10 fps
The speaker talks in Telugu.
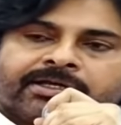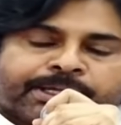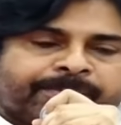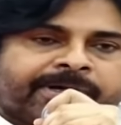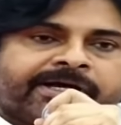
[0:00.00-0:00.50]

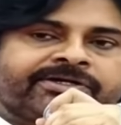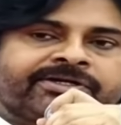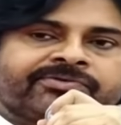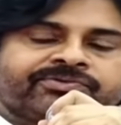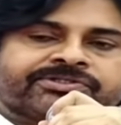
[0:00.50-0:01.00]
నా పార్టీ
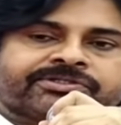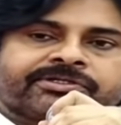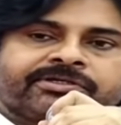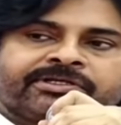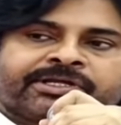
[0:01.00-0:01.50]

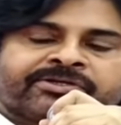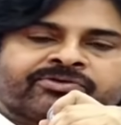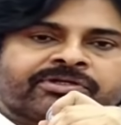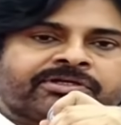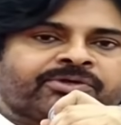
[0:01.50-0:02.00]
ఆఫీస్కి
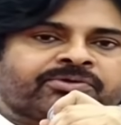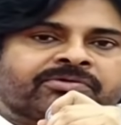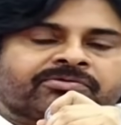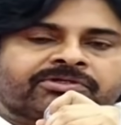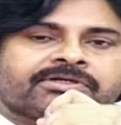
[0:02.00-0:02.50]
నేనున్న నేను
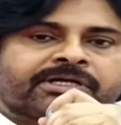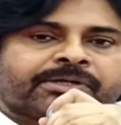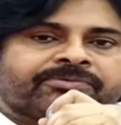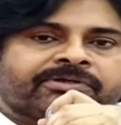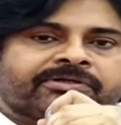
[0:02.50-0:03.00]
ఉంటున్న నా
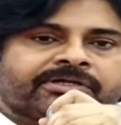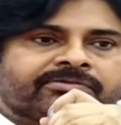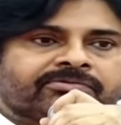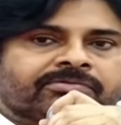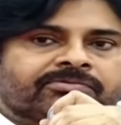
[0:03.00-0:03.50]

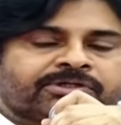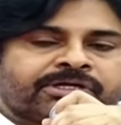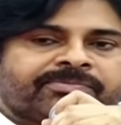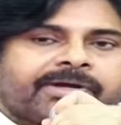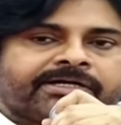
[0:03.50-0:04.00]
నేను ఉంటున్న
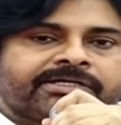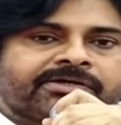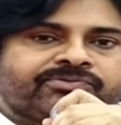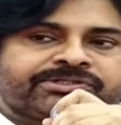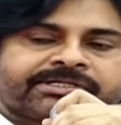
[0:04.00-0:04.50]
నా పార్టీ
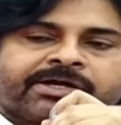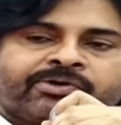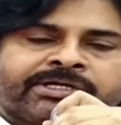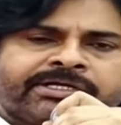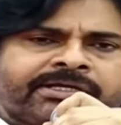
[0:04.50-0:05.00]
ఆఫీస్కి
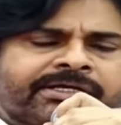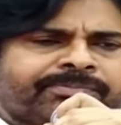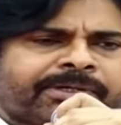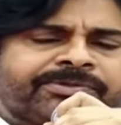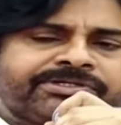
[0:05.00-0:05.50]
రావడానికి నాకు
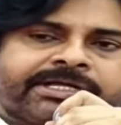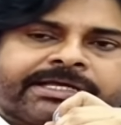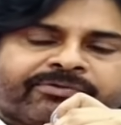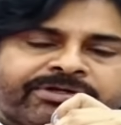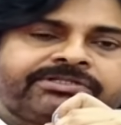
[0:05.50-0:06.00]
పర్మిషన్
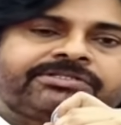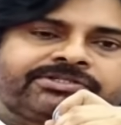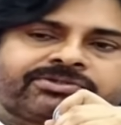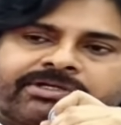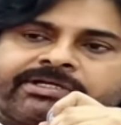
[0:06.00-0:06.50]
ఎవరి నుంచి
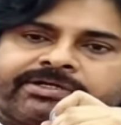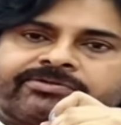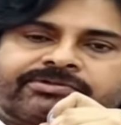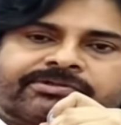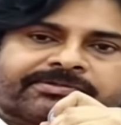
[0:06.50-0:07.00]
తీసుకోవాలని
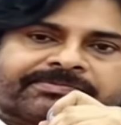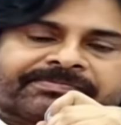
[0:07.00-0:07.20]
అడుగుతున్నా